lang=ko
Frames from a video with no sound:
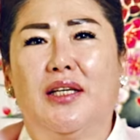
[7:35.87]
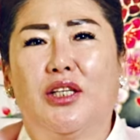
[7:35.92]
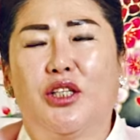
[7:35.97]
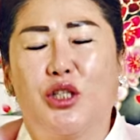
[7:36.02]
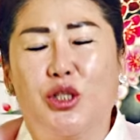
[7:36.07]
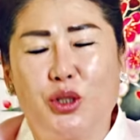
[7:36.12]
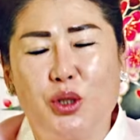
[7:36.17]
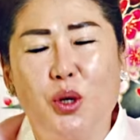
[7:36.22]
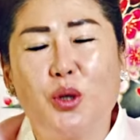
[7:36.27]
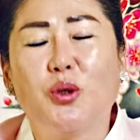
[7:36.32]

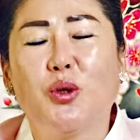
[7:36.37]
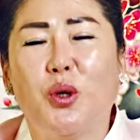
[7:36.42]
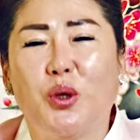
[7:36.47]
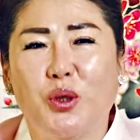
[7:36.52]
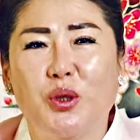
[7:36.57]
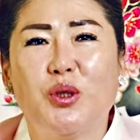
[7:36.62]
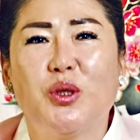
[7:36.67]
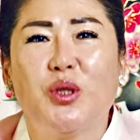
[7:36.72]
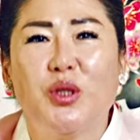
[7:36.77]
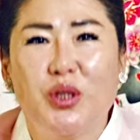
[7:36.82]
그
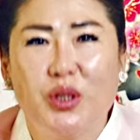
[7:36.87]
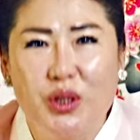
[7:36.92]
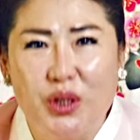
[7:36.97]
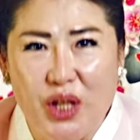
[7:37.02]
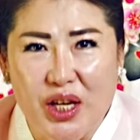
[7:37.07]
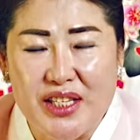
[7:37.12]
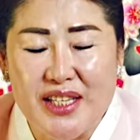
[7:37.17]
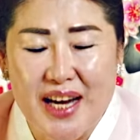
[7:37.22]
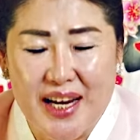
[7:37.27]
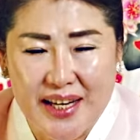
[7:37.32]
정도는
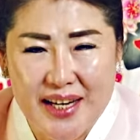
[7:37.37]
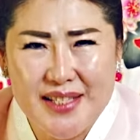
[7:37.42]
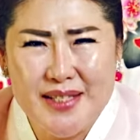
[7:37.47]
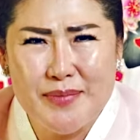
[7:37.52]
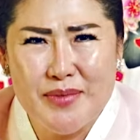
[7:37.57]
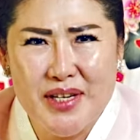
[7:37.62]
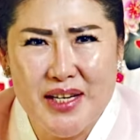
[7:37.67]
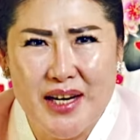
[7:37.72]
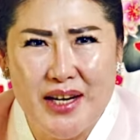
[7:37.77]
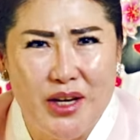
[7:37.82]
되지
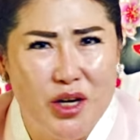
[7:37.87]
않겠습니까?